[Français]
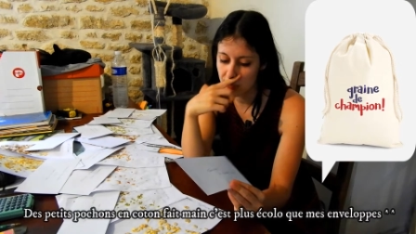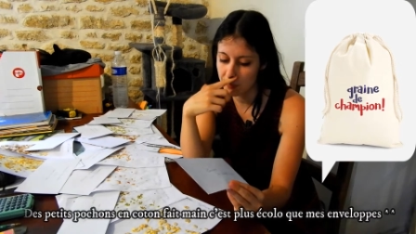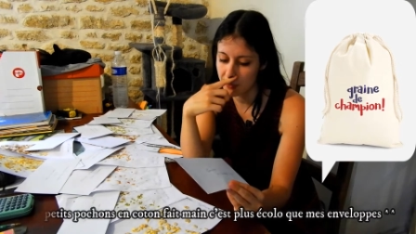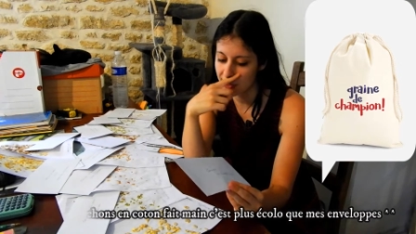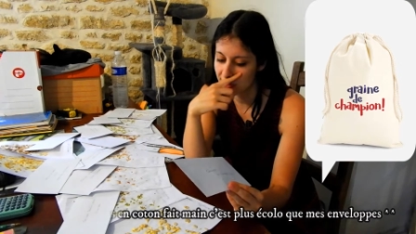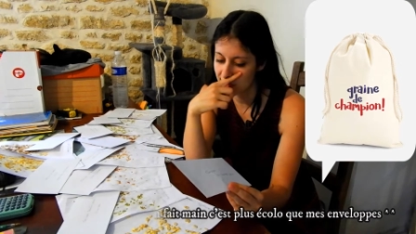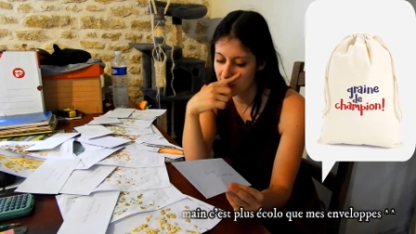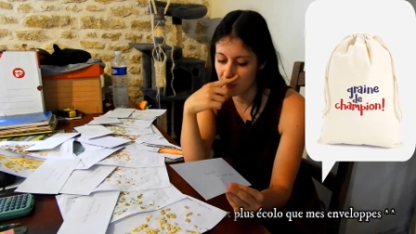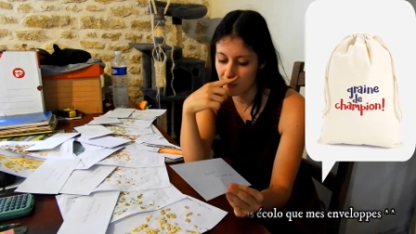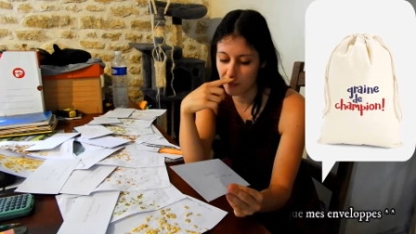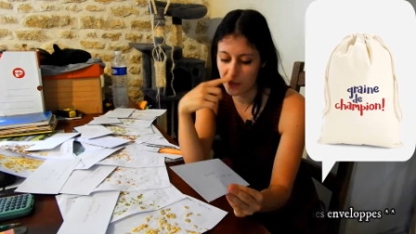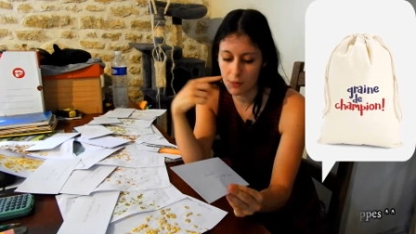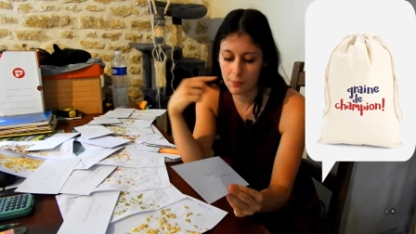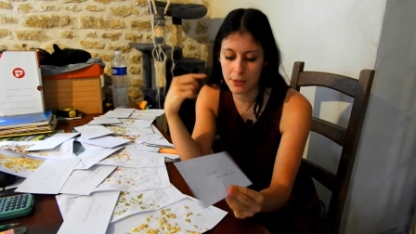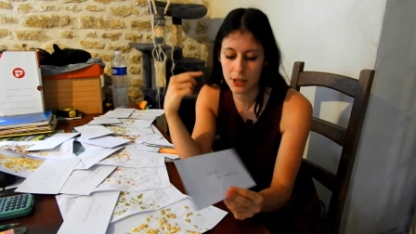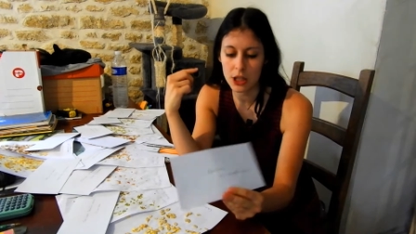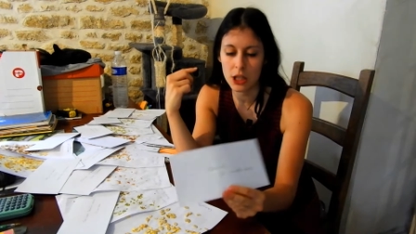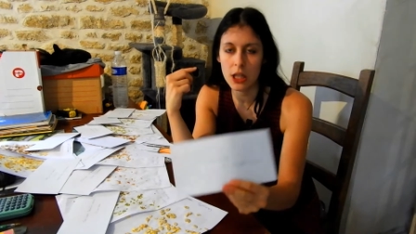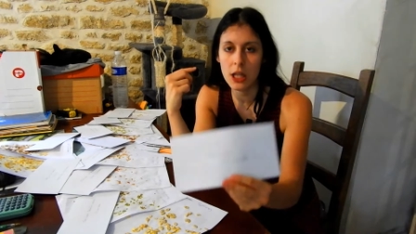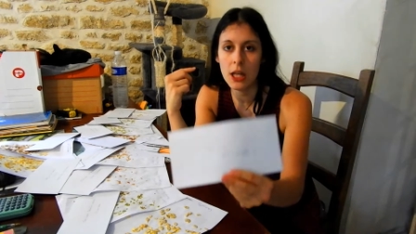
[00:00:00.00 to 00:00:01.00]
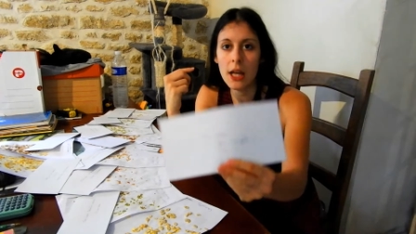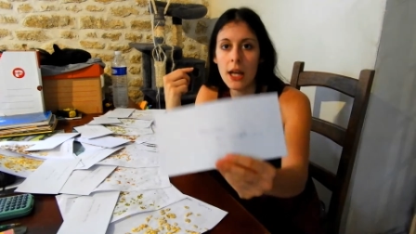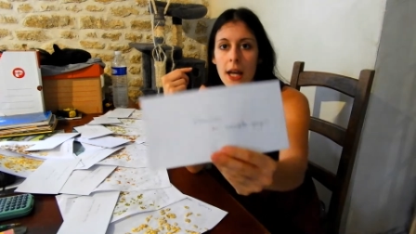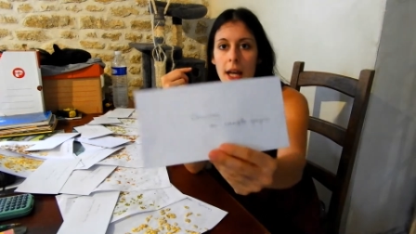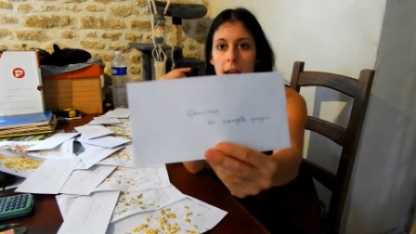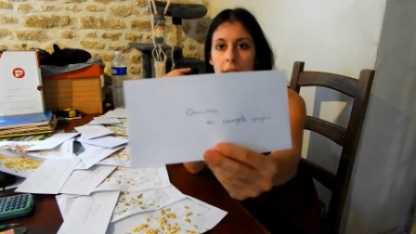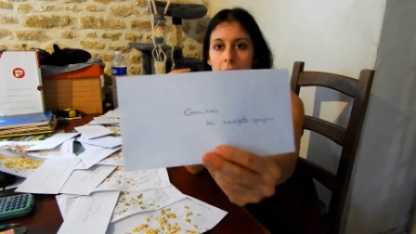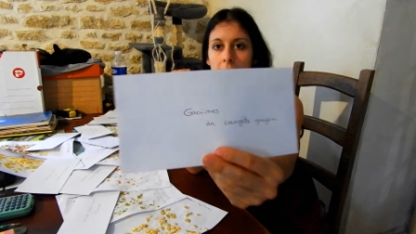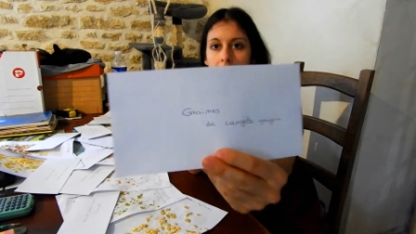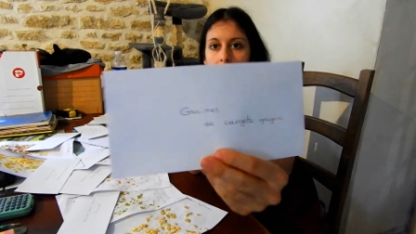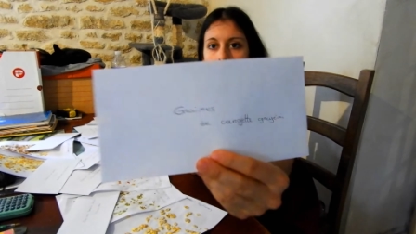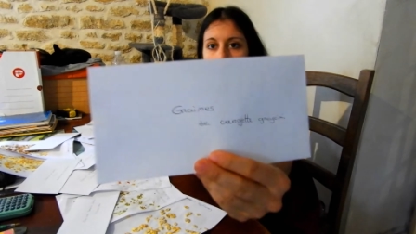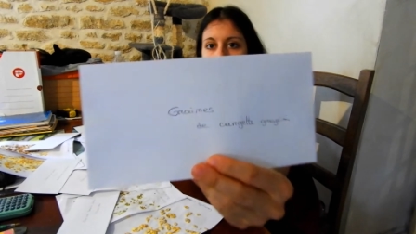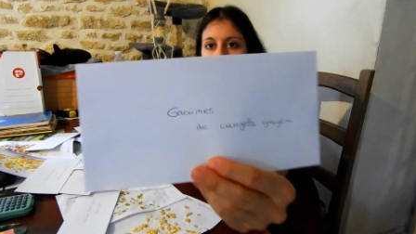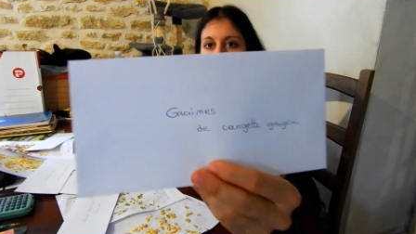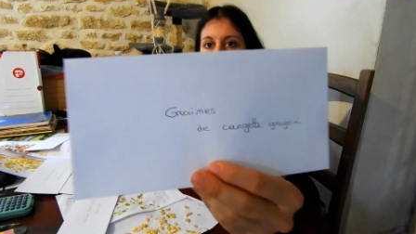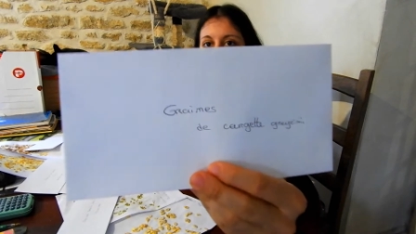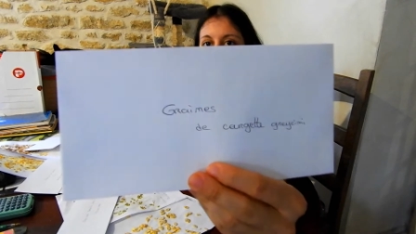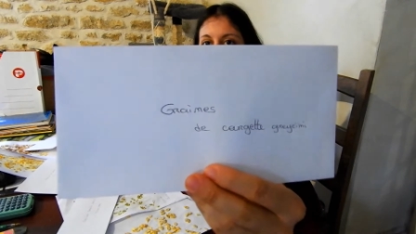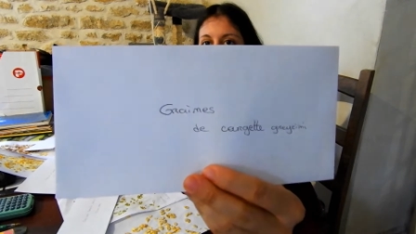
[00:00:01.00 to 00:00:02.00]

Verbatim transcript: Moi j'ai pris des enveloppes et j'ai écrit